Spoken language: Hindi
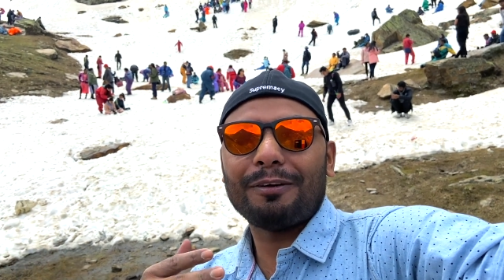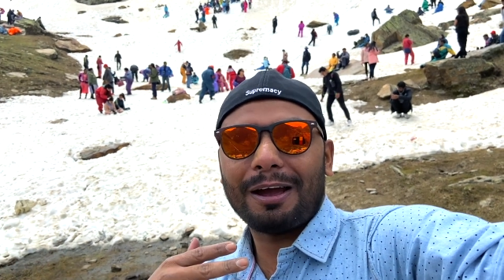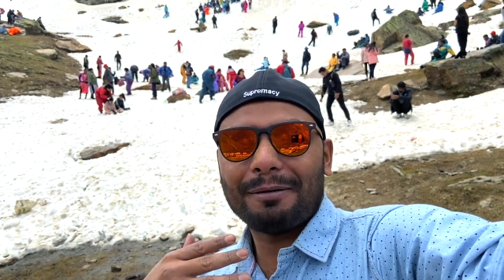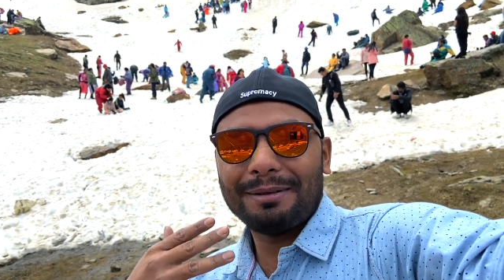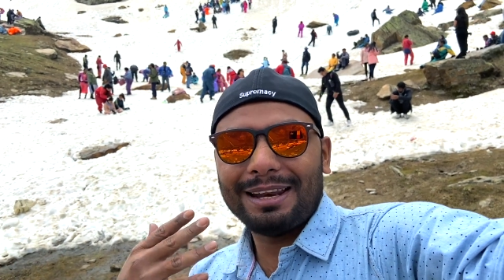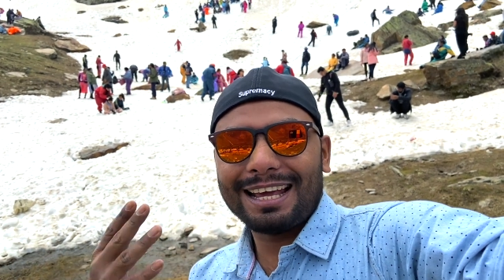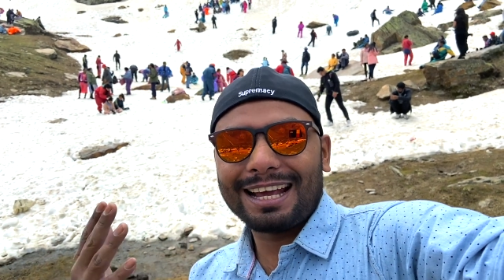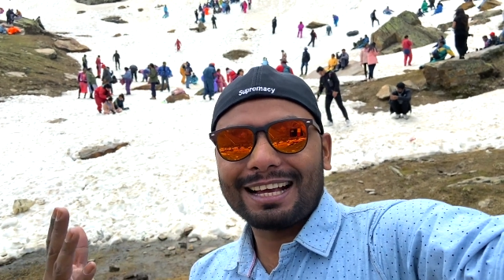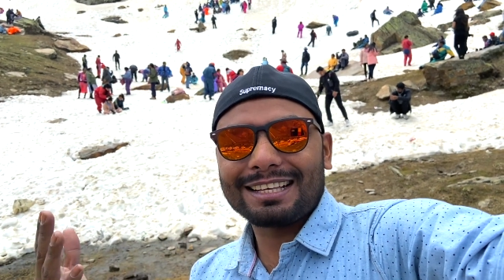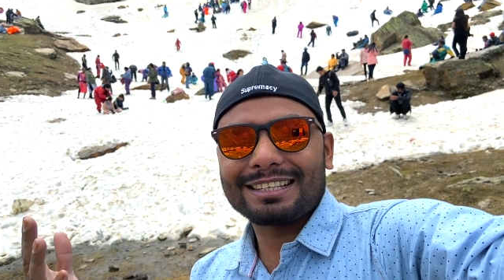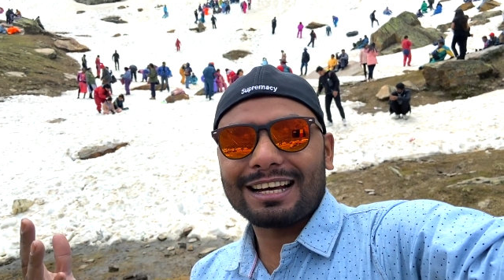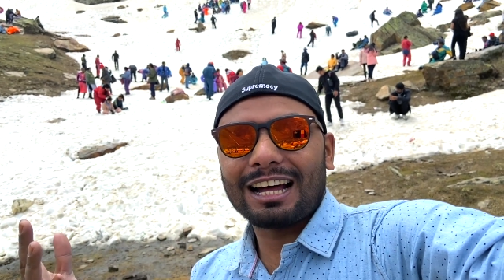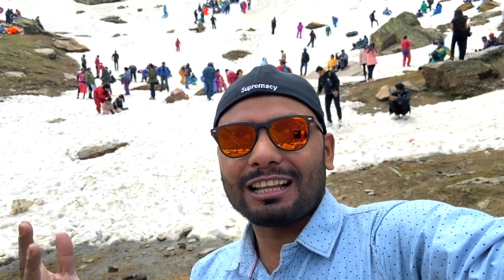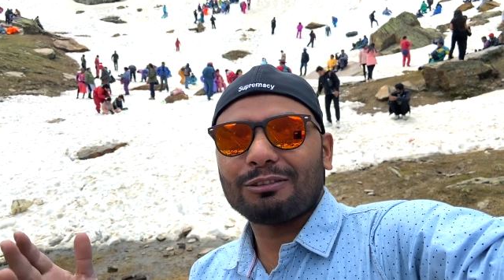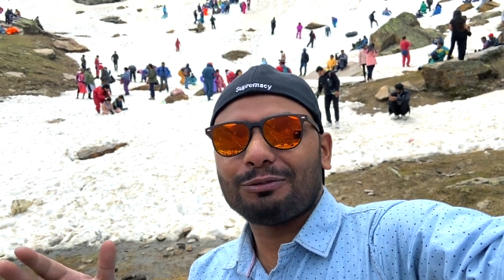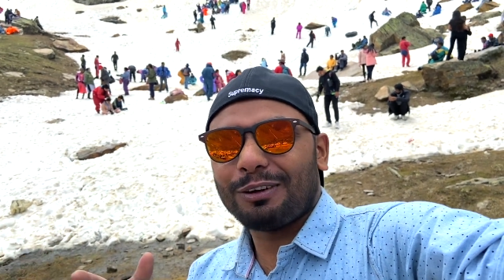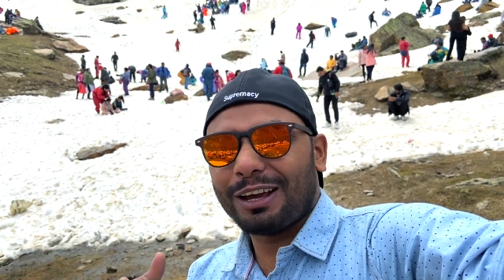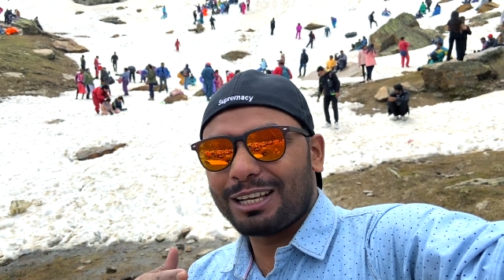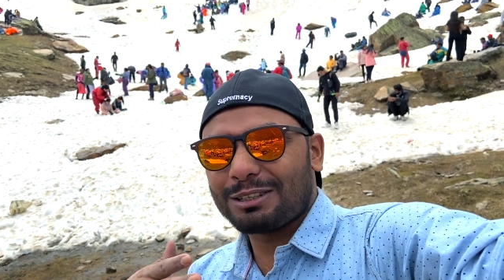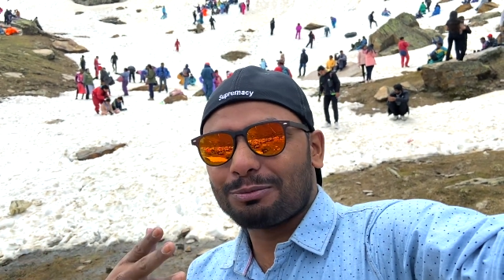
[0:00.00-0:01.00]
फैमिली के
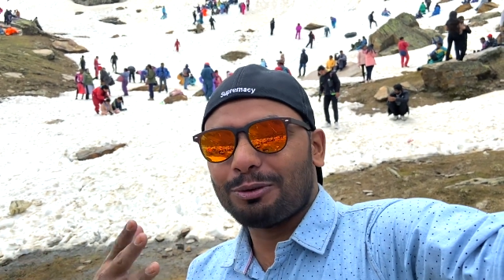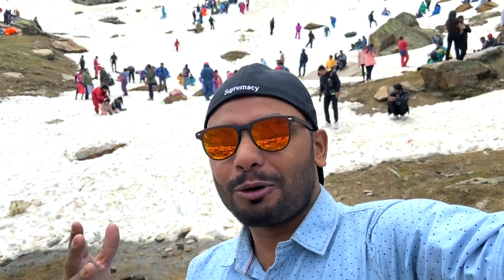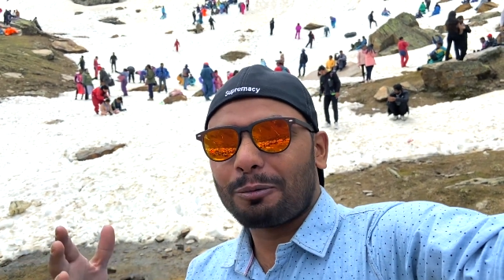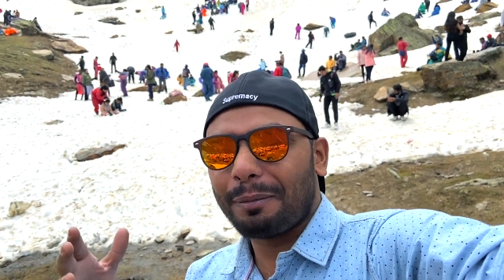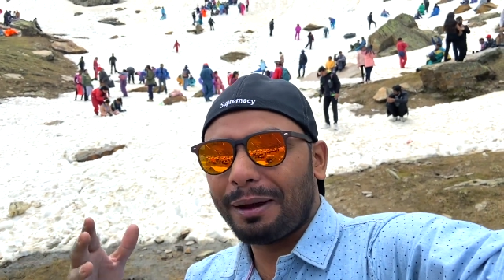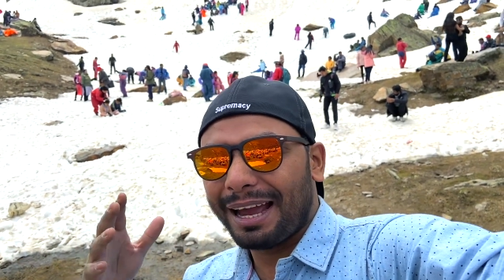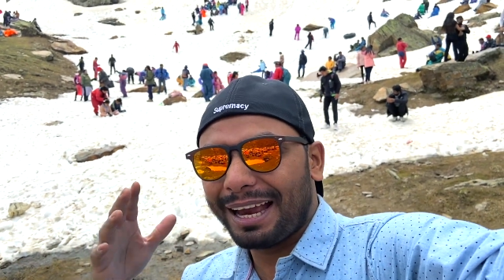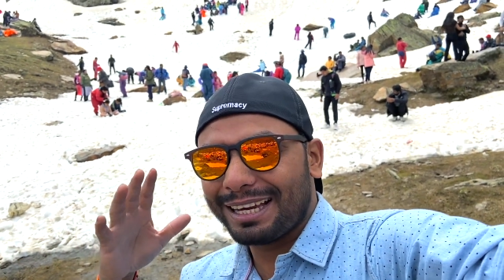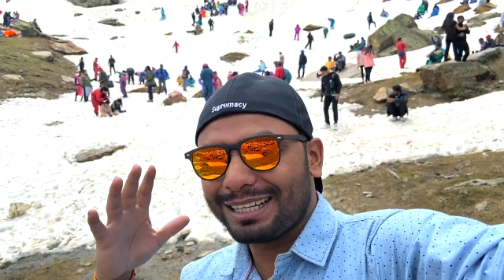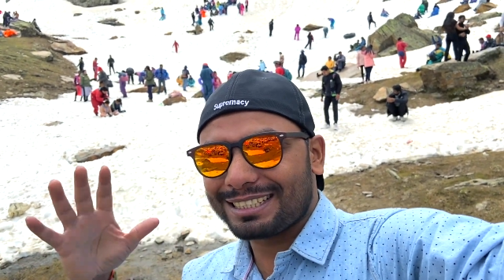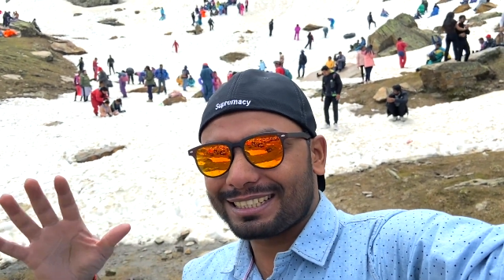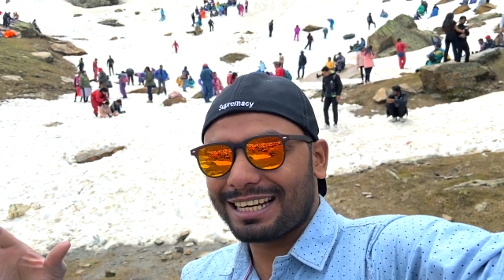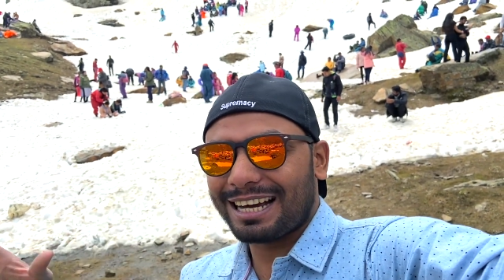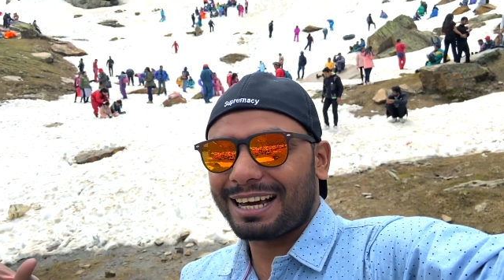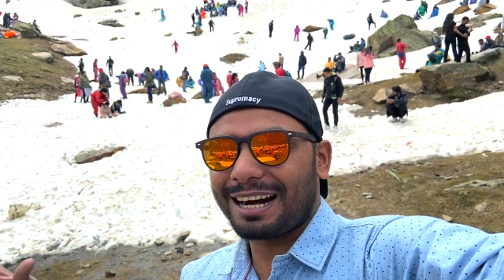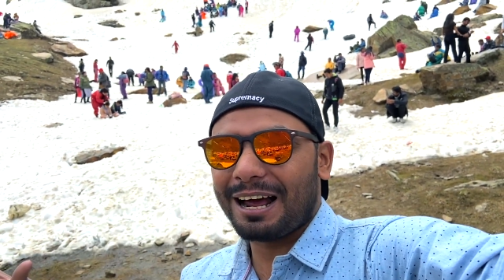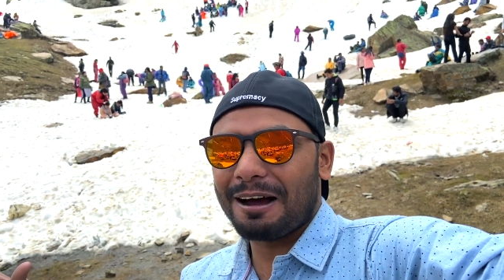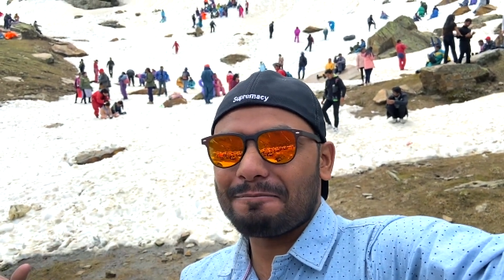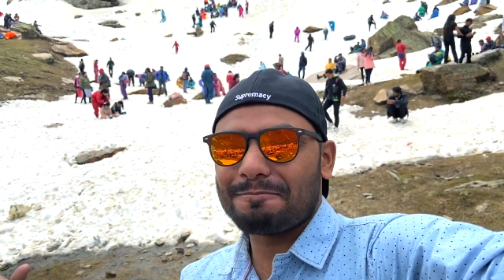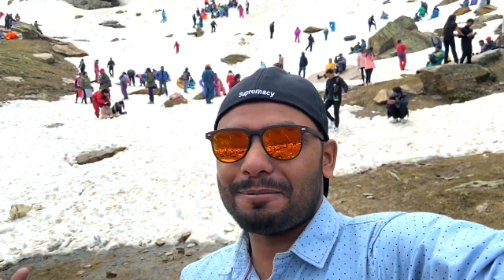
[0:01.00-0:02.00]
साथ फेसबुक पे
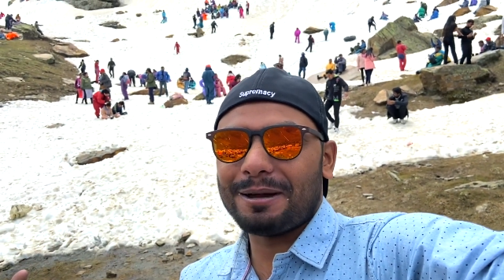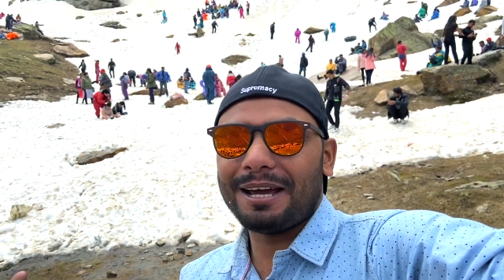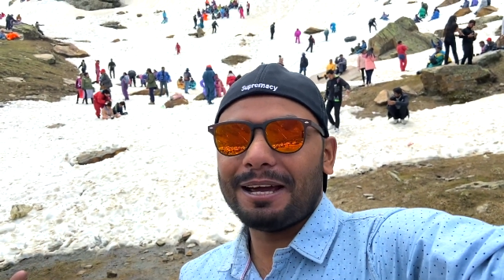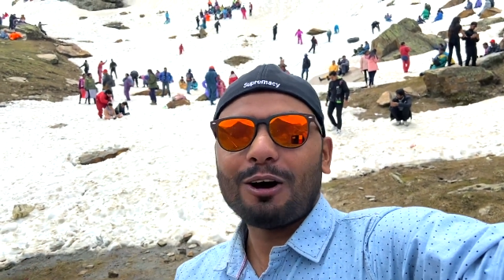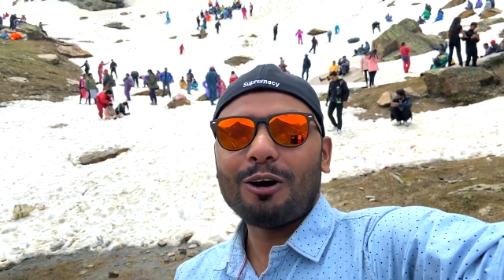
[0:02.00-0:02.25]
इंस्टाग्राम पे